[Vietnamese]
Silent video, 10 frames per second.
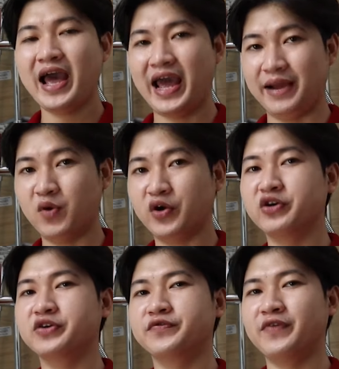hẹn mọi
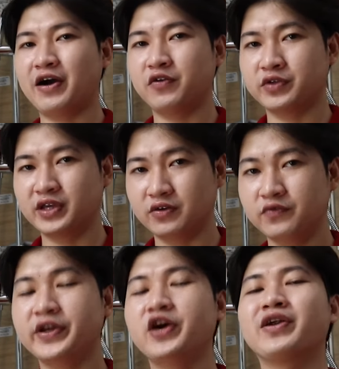người vào những
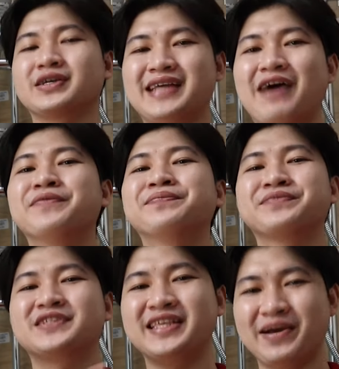video lần sau
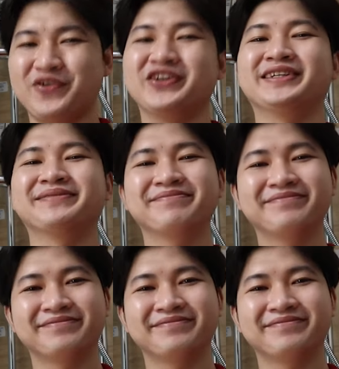xin chào mọi người